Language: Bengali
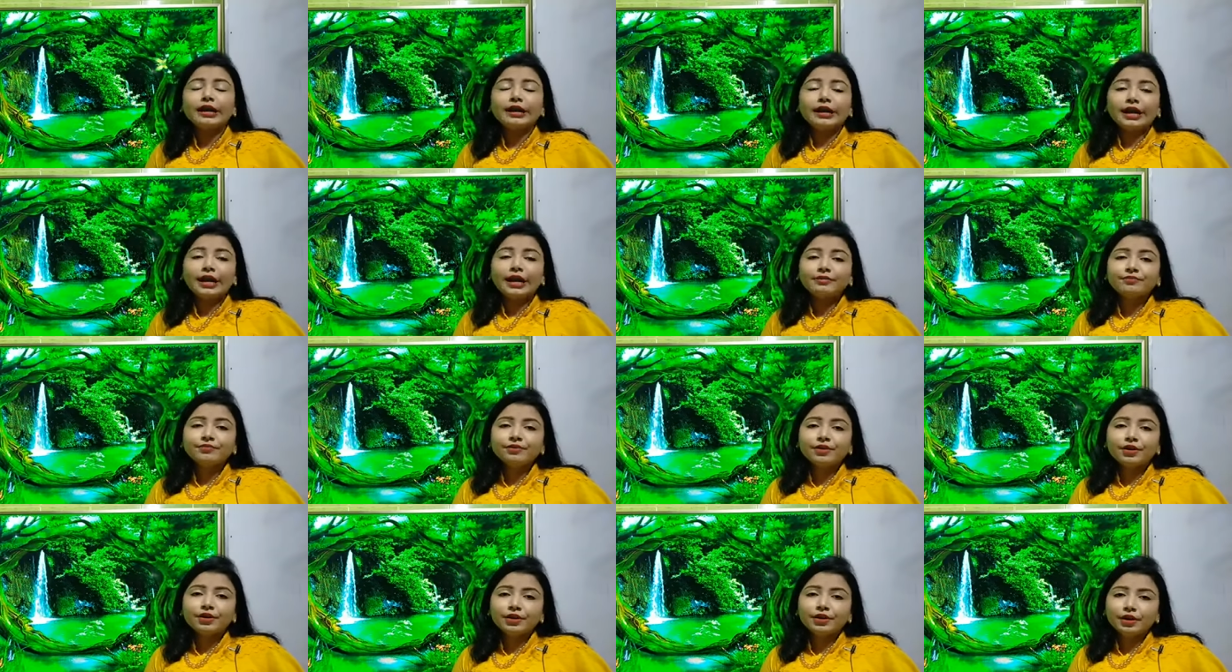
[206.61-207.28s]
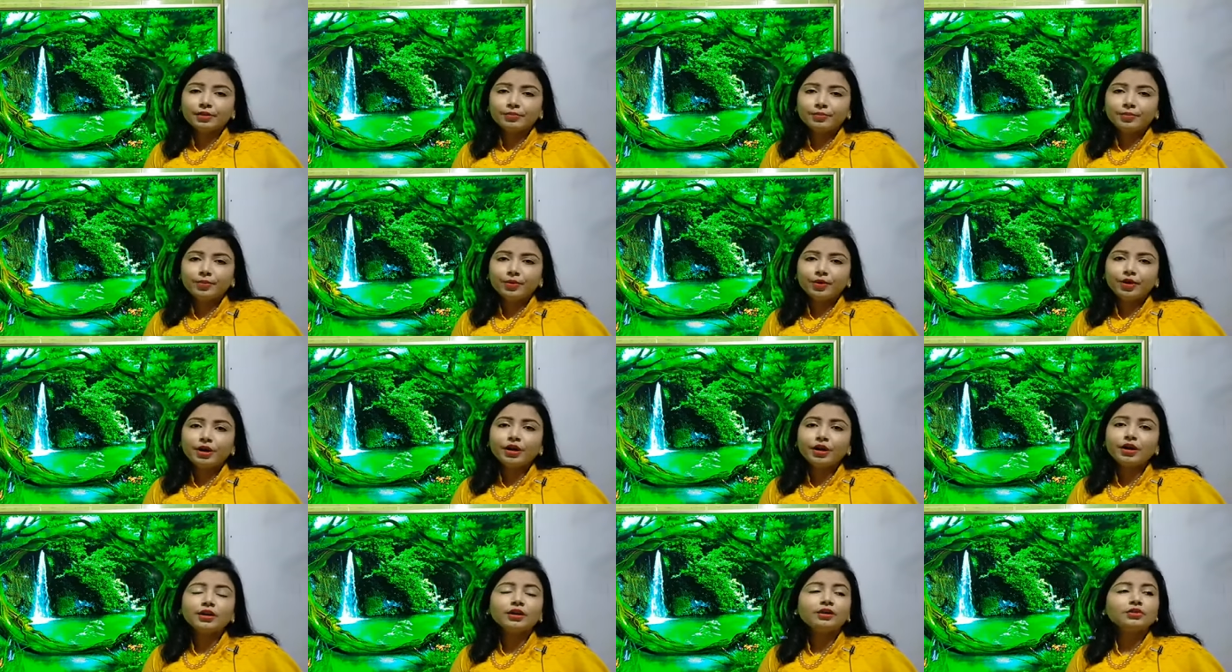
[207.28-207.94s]
রাফ করার পর
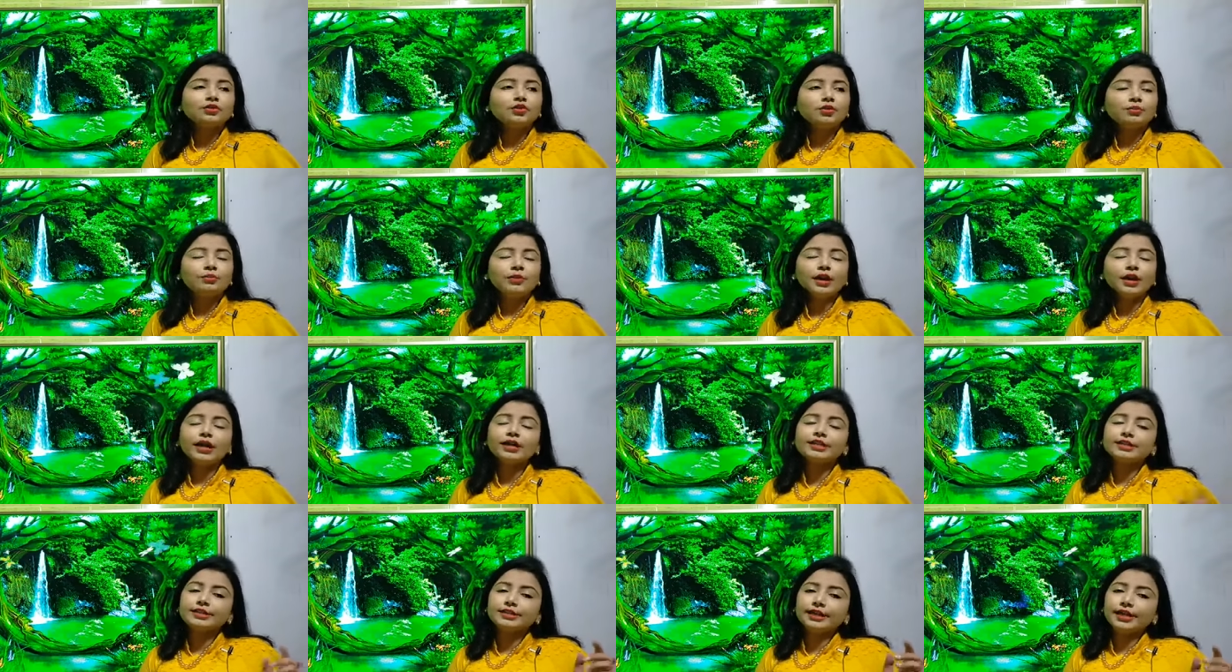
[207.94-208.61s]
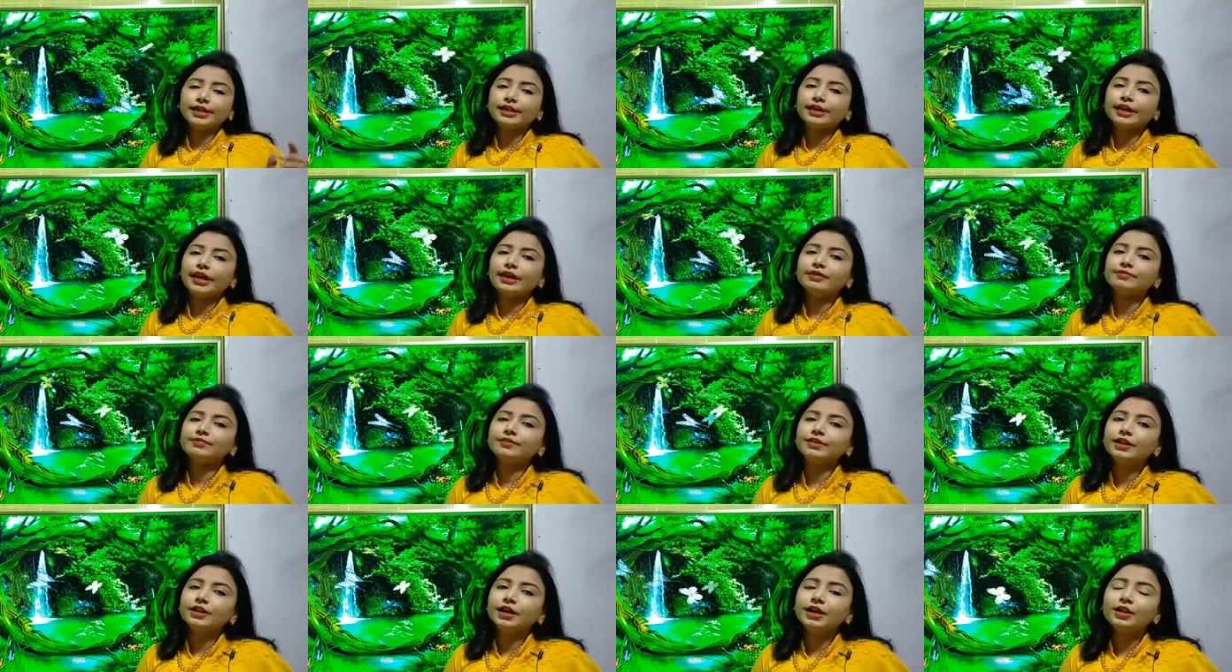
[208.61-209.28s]
তোমরা সেই
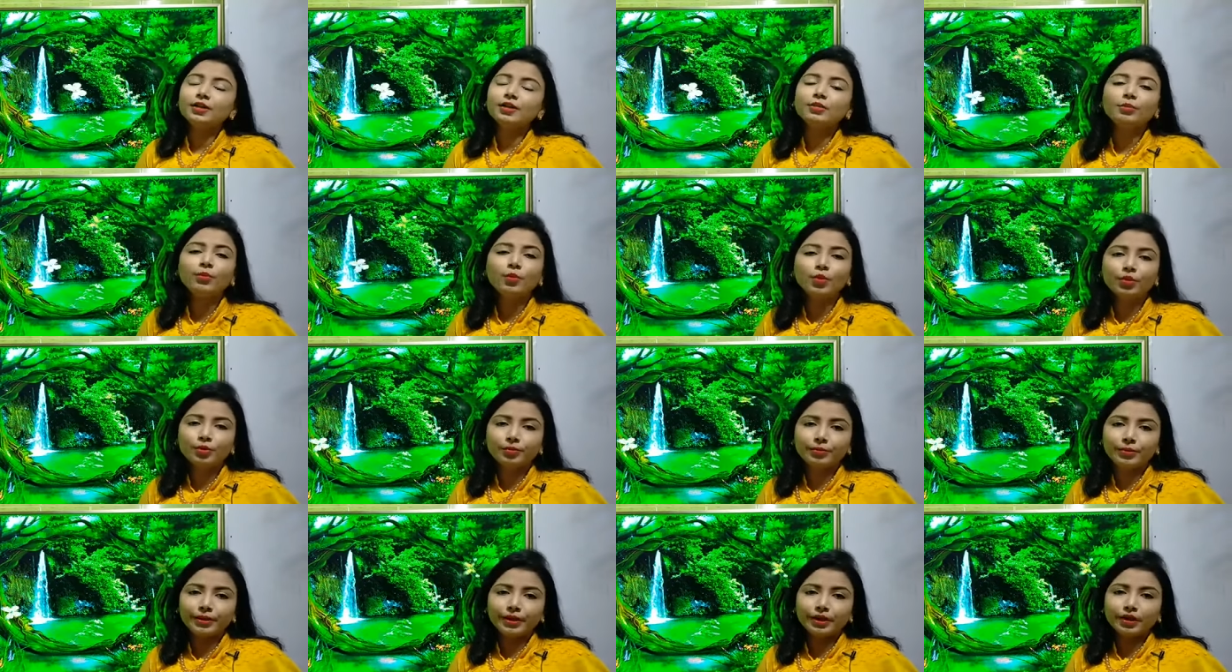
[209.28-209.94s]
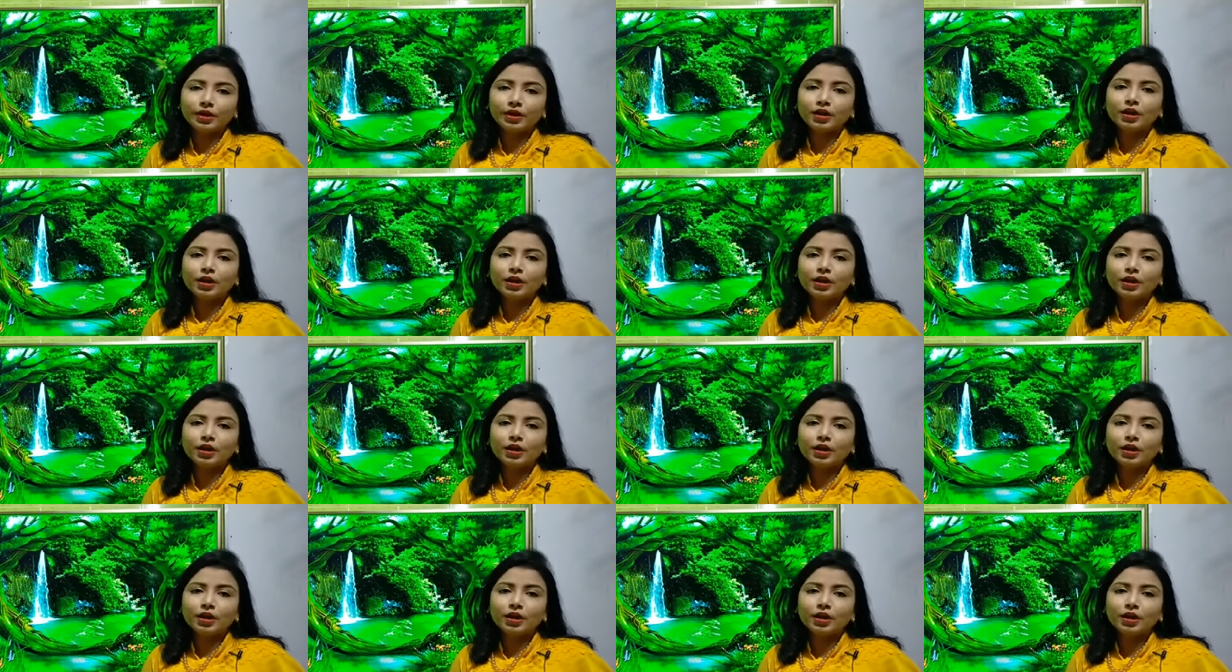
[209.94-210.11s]
রাফটা পড়বে